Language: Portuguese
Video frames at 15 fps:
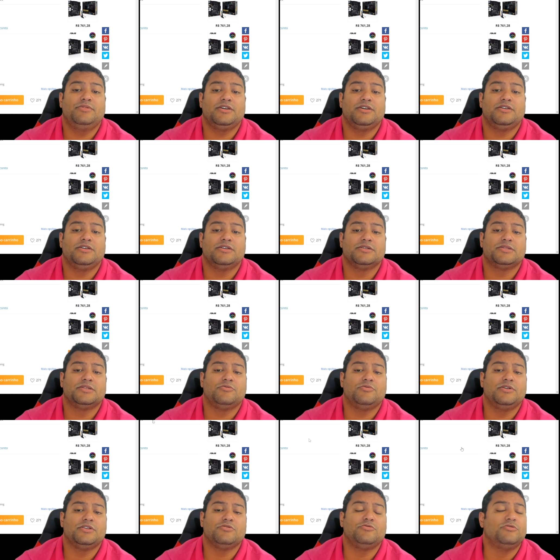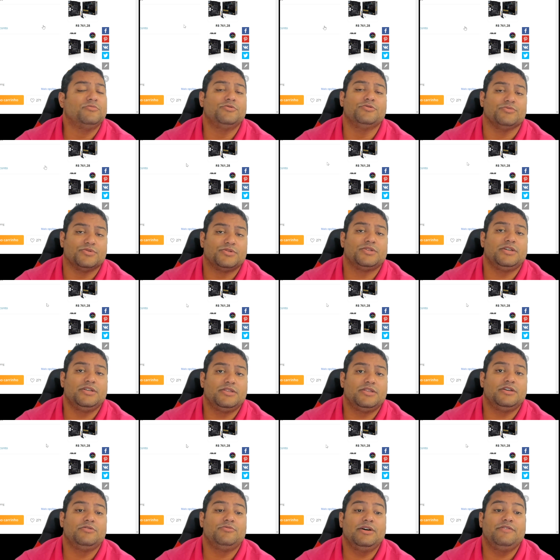a B550 comum, sem
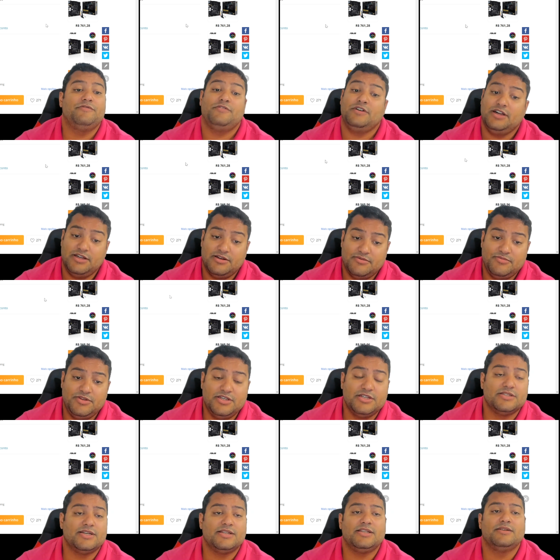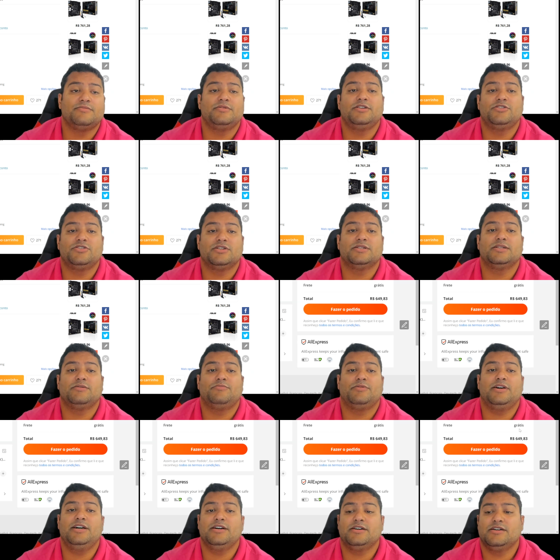ter Wi-Fi, a minha é exatamente essa
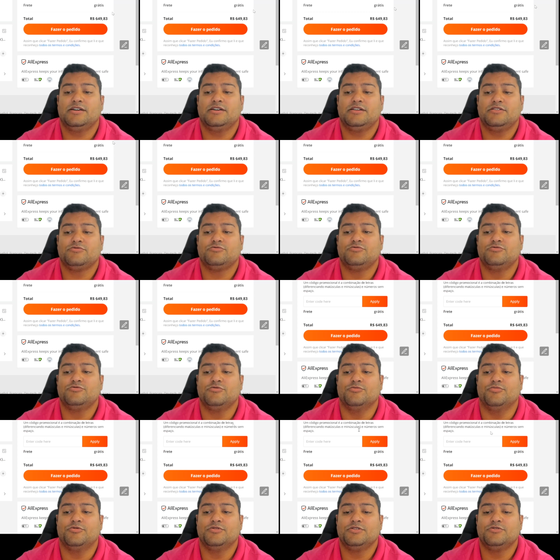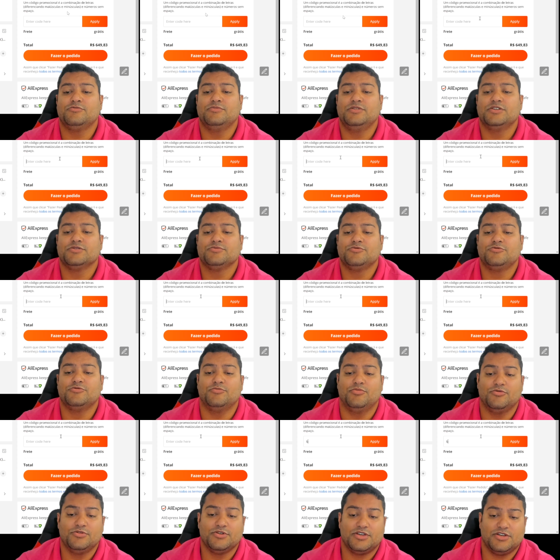placa, ela com cupom, é o mesmo
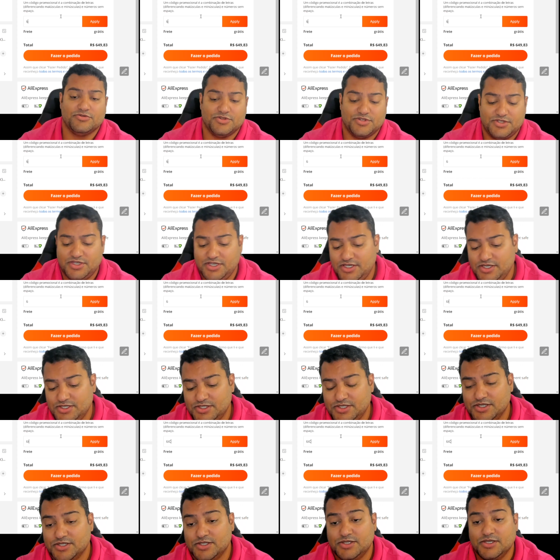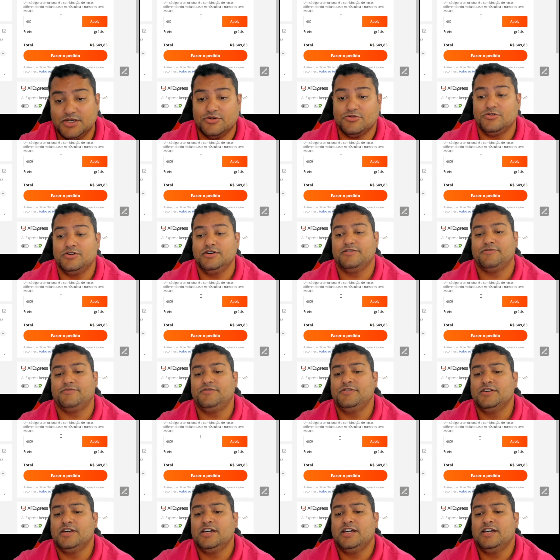cupom que é o
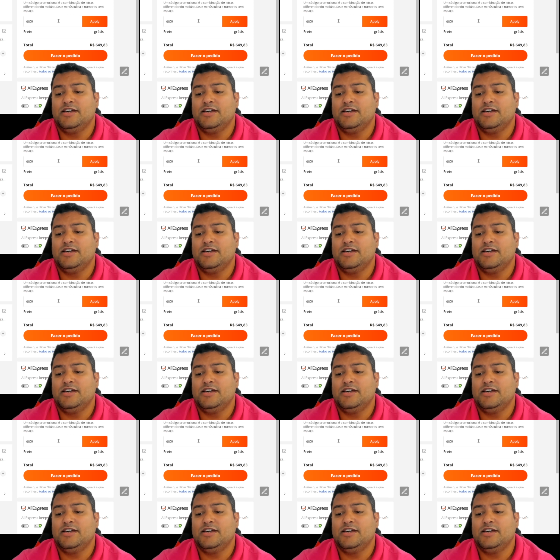6IC9.